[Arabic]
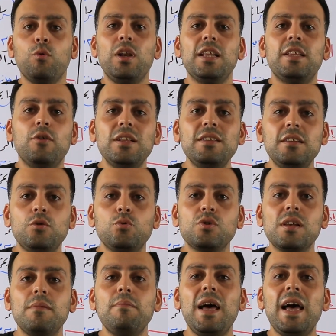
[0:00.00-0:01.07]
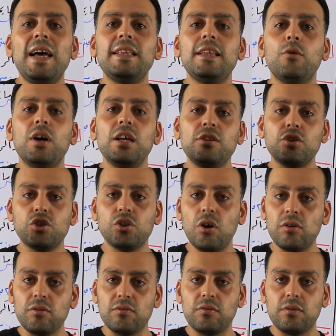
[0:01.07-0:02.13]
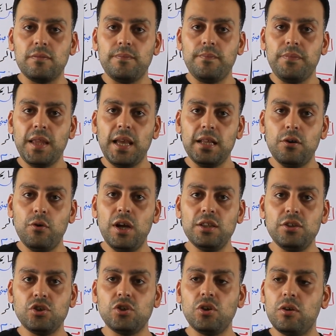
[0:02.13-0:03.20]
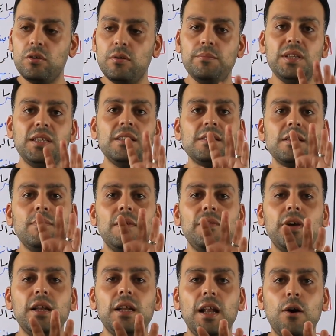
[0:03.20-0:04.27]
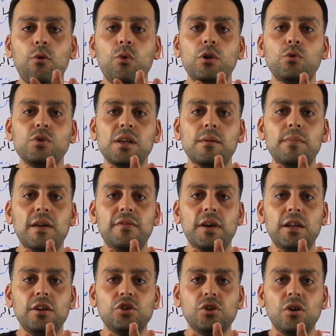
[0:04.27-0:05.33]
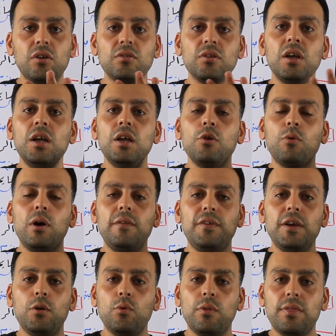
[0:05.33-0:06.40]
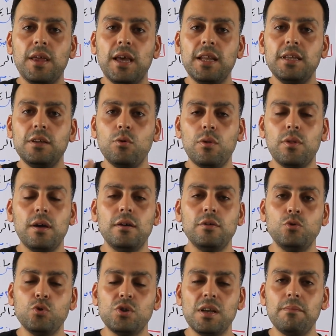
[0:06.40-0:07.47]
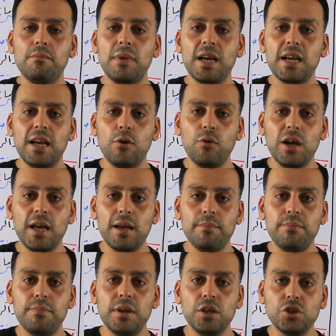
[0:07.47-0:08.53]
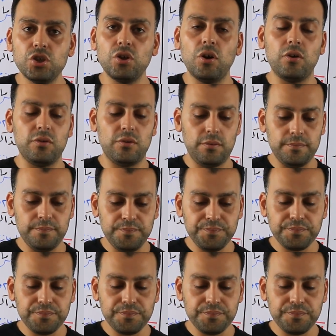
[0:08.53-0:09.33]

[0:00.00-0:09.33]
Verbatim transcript: والأدوات دي تسمى أدوات الشرط أدوات الشرط بتجزم الفعل الأول يسمى فعل الشرط والفعل الثاني يسمى جواب الشرط